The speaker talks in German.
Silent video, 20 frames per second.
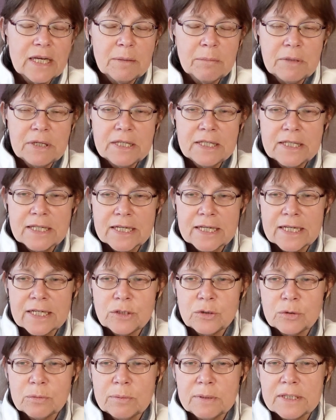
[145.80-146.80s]
im
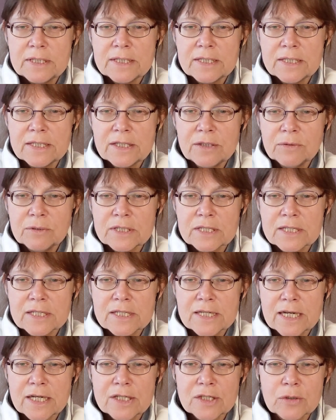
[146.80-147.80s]
Internet über sie und das
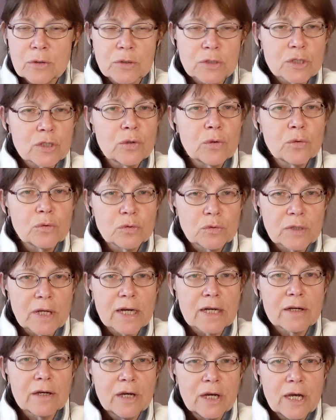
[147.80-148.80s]
ist alles kostenlos und
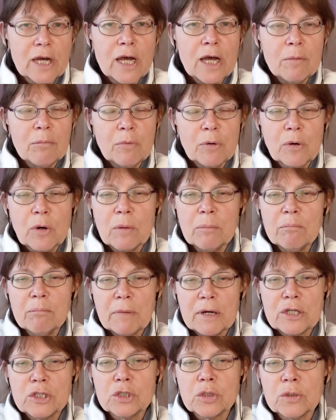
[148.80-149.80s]
da bekommt
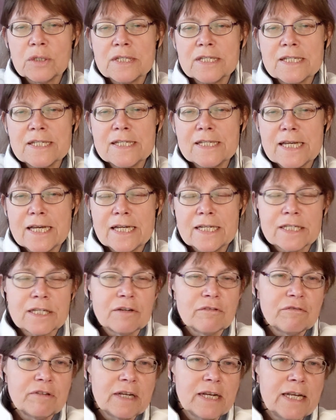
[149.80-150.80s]
man schon sehr,
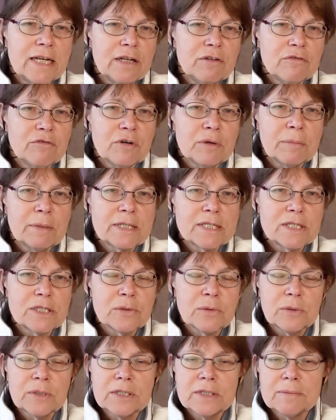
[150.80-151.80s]
sehr viele
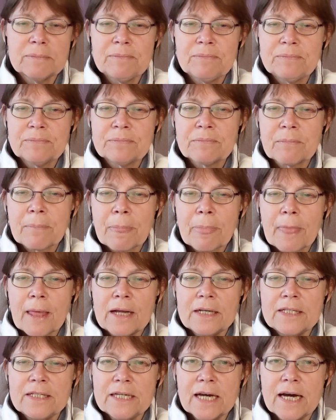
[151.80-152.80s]
Informationen,
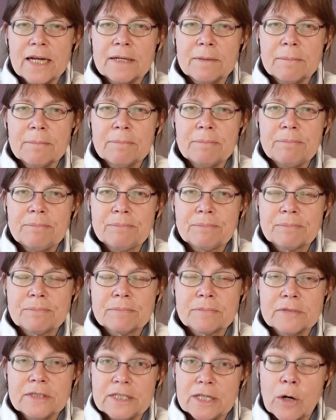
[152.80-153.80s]
die einem
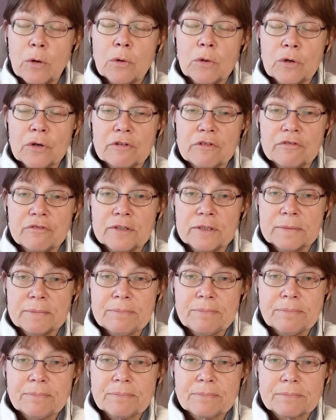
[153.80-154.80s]
die Augen
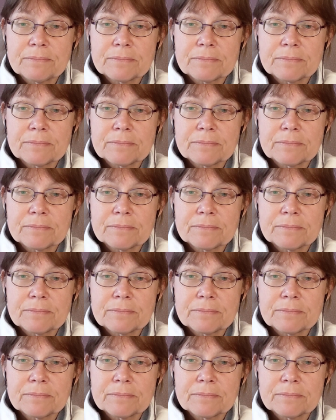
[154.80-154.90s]
öffnen.